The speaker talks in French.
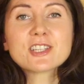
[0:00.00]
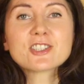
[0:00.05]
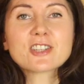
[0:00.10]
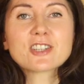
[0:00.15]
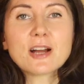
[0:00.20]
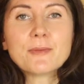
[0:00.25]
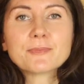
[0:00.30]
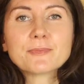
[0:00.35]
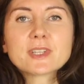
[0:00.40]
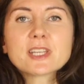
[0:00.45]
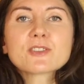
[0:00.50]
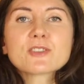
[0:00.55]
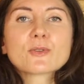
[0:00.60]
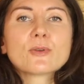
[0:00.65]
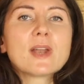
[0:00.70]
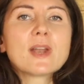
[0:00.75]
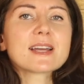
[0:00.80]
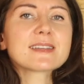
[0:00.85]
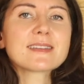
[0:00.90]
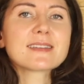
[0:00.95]
déjà, qu'est-ce
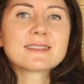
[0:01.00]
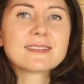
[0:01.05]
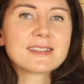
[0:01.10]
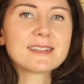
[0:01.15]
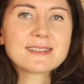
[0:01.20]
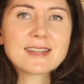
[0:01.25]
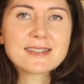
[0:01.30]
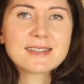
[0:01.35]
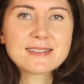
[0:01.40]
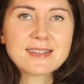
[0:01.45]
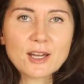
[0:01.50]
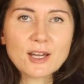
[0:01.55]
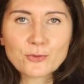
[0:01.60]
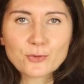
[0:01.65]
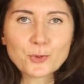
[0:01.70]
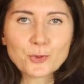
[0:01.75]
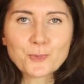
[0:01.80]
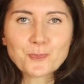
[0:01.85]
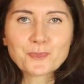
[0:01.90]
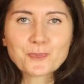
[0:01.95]
que l'axe
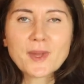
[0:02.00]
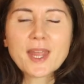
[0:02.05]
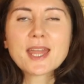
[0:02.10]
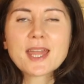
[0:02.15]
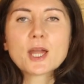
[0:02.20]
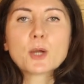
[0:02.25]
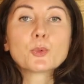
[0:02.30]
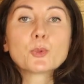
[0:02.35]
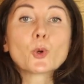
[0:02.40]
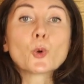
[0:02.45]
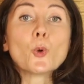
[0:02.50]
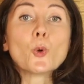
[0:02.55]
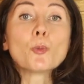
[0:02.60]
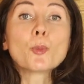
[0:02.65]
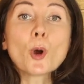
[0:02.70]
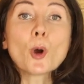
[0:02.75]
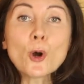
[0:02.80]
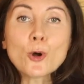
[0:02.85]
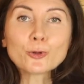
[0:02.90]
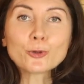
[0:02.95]
intestin-cerveau Pour
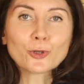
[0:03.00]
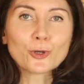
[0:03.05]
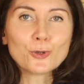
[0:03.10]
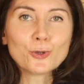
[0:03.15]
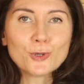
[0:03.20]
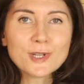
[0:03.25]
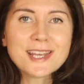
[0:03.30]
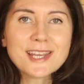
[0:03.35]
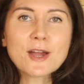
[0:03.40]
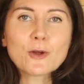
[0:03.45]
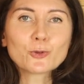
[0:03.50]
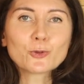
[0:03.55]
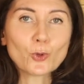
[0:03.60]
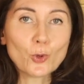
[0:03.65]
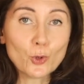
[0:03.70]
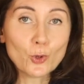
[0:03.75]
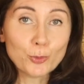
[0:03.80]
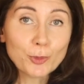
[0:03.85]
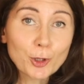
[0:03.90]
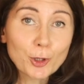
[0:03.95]
comprendre le lien
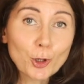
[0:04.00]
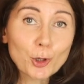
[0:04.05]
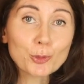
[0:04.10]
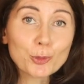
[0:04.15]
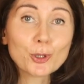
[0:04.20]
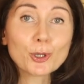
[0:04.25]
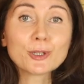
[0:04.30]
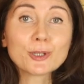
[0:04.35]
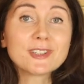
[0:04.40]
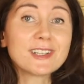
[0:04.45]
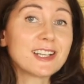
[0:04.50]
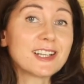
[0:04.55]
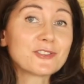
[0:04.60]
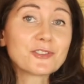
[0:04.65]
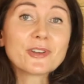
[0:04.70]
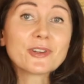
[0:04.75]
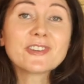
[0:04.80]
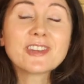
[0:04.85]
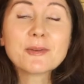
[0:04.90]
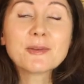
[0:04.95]
entre le microbiote et la
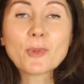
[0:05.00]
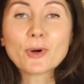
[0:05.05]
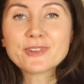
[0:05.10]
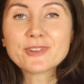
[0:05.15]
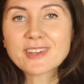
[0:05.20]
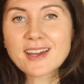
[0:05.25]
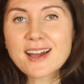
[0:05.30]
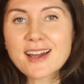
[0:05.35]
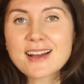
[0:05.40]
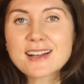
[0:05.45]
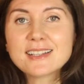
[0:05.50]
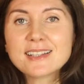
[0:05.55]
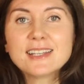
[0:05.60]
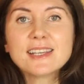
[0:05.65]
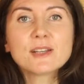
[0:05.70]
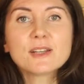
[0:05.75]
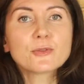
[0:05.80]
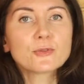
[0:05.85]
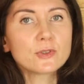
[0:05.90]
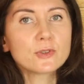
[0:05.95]
santé mentale,
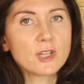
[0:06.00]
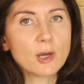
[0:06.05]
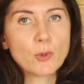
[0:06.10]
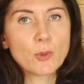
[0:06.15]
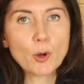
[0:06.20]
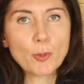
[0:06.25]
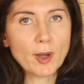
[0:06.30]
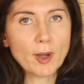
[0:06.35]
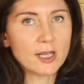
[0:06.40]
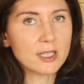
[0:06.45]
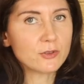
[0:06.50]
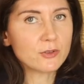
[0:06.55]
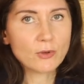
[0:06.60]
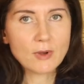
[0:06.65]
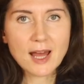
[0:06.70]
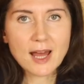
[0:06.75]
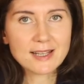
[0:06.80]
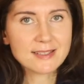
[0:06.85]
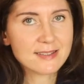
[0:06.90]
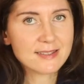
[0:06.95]
il faut d'abord parler
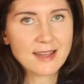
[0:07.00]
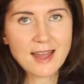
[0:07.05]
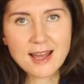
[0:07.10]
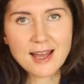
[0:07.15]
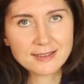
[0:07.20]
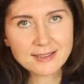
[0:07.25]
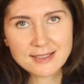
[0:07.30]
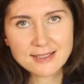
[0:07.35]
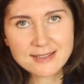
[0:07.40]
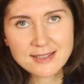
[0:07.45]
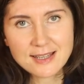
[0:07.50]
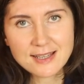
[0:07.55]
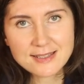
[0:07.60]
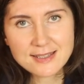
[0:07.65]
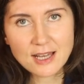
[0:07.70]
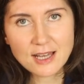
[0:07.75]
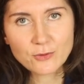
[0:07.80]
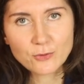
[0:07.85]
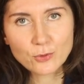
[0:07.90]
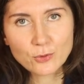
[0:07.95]
de l'axe
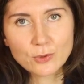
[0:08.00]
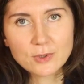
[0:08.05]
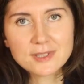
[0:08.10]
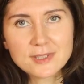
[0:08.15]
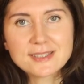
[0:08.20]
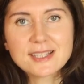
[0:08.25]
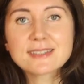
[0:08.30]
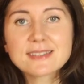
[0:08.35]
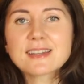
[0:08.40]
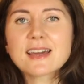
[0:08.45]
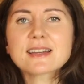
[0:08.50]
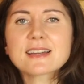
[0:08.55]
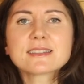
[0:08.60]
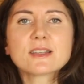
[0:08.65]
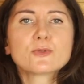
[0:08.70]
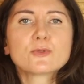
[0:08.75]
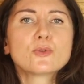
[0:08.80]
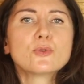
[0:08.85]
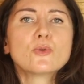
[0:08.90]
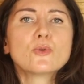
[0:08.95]
intestin-cerveau. Cet
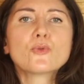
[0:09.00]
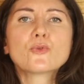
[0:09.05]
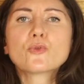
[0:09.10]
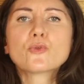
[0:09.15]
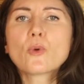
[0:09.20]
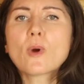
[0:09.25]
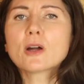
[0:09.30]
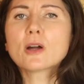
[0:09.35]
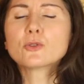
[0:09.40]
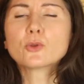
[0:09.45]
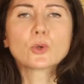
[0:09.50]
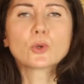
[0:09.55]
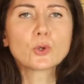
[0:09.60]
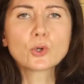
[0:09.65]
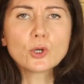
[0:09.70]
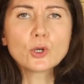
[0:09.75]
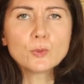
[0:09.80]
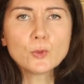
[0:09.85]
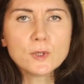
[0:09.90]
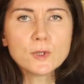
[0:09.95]
axe est une voie de
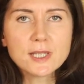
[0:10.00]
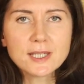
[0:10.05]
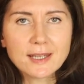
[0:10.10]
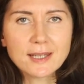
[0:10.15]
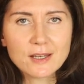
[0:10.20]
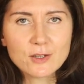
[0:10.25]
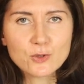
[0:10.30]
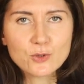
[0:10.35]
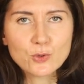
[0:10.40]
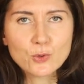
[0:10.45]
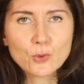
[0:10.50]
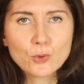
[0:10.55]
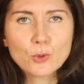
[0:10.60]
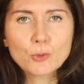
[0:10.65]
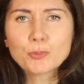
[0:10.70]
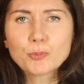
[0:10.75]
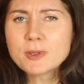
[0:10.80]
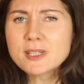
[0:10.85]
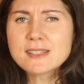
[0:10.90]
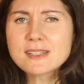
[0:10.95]

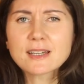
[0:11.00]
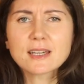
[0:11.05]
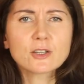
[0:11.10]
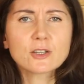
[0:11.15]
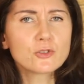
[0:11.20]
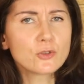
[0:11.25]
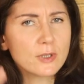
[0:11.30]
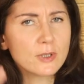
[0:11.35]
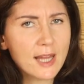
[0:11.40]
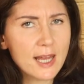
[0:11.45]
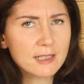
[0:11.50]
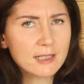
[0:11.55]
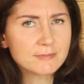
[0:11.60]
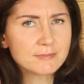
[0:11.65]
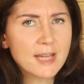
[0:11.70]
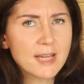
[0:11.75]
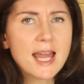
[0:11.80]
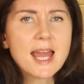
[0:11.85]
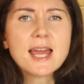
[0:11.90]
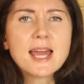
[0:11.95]
communication bidirectionnelle
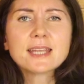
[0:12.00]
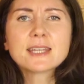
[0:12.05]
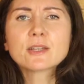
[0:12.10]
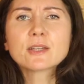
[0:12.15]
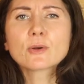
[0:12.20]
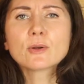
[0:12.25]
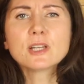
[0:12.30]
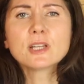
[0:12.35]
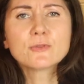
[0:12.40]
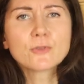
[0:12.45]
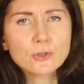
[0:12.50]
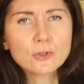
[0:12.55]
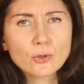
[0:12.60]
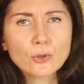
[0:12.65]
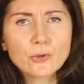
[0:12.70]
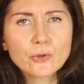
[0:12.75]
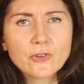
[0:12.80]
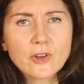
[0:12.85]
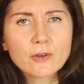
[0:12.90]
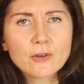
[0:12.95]
qui relie
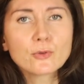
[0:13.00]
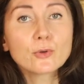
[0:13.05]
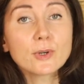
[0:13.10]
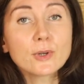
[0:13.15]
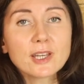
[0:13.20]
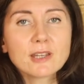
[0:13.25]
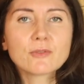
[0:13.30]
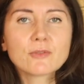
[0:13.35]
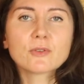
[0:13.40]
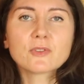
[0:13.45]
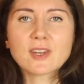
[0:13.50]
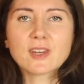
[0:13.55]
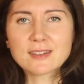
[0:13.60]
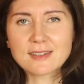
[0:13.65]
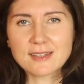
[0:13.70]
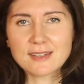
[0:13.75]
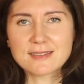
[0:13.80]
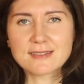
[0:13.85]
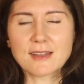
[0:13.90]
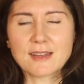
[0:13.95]
votre cerveau et vos
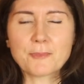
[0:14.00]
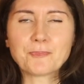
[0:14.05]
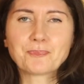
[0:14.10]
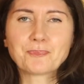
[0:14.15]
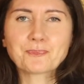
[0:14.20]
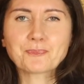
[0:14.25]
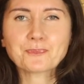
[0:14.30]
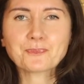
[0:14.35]
intestins.